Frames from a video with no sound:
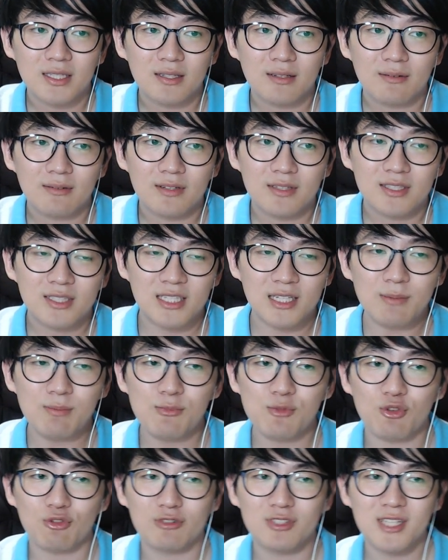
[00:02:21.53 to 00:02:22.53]

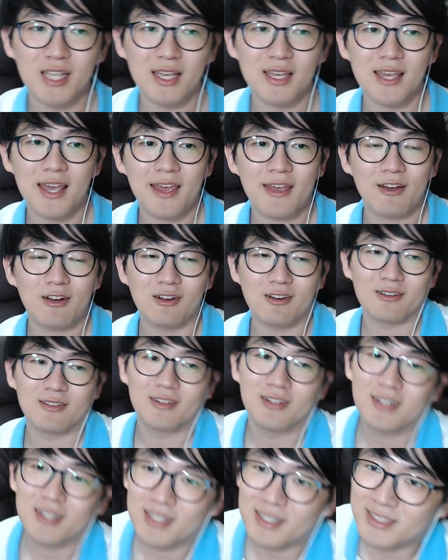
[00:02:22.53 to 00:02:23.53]
16세기에요.
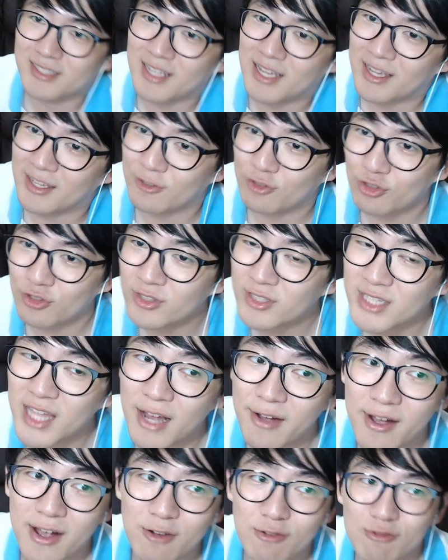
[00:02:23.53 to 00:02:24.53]
이제 순다
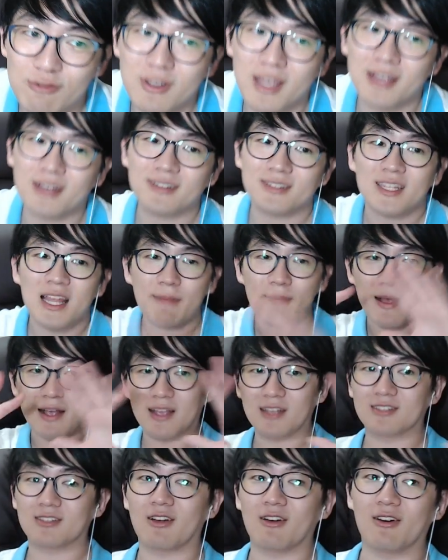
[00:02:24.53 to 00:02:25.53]
왕국의 그
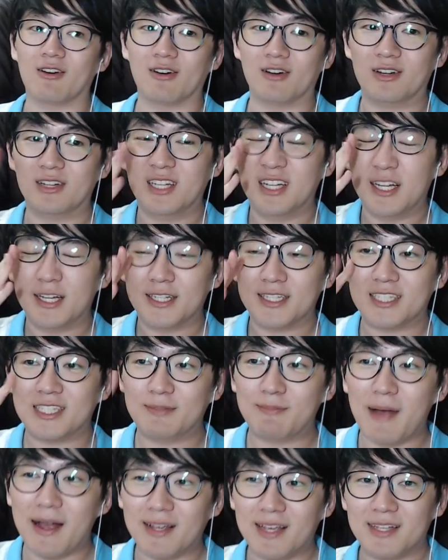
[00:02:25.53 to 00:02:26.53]
사방에서
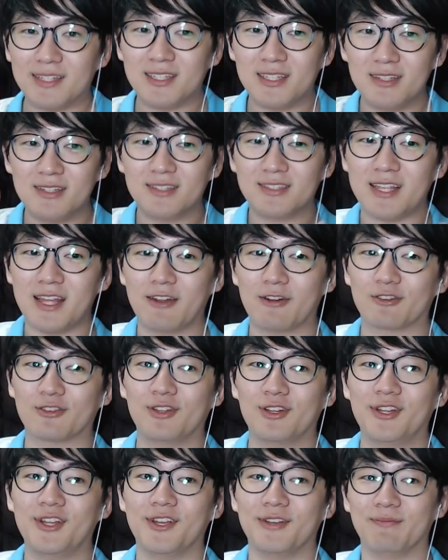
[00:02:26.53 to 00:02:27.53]
지방의 신흥
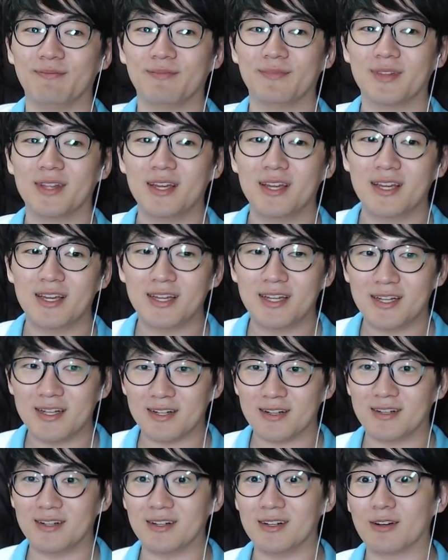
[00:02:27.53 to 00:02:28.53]
세력들이
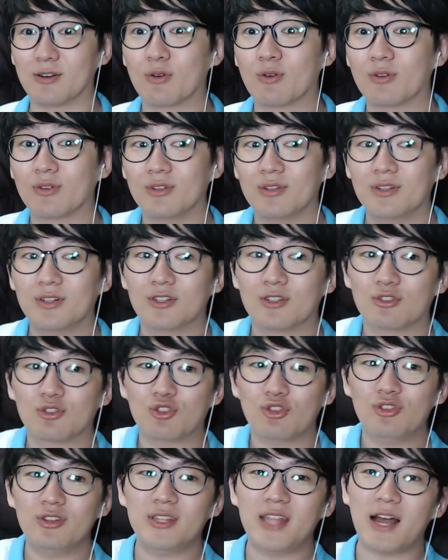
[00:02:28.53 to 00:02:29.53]
그
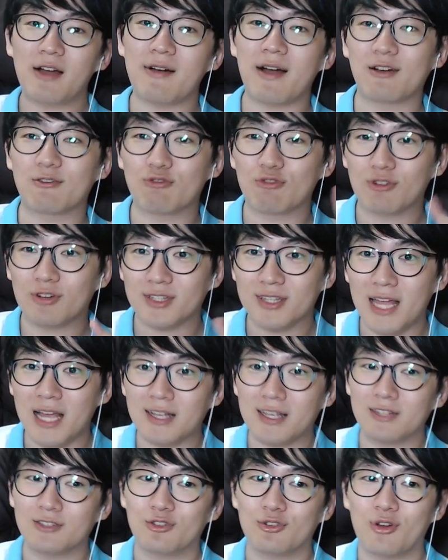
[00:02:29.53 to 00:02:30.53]
순다 왕국을
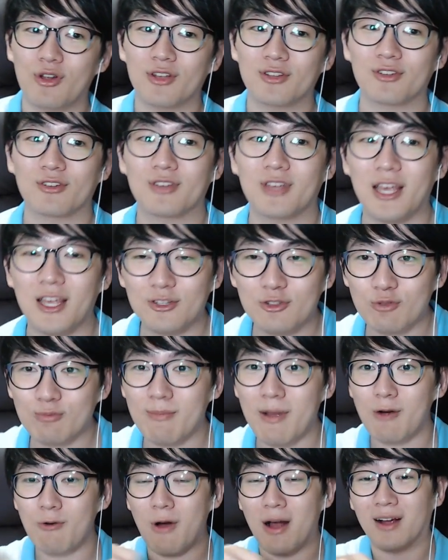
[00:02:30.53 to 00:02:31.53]
타겟으로 해서 계속
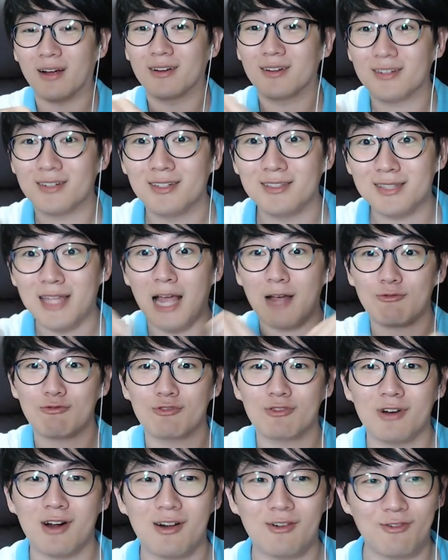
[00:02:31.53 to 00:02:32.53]
막 왕, 그
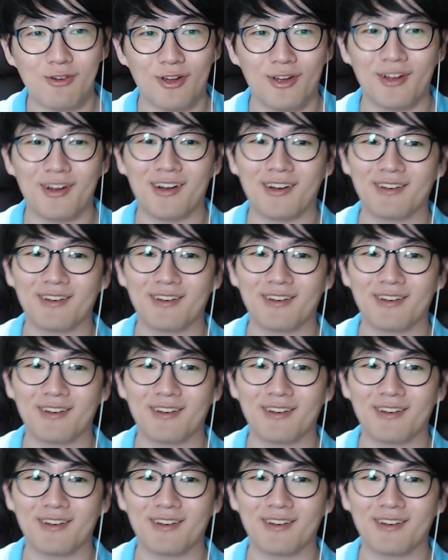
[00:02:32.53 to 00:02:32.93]
다구를 한 거예요.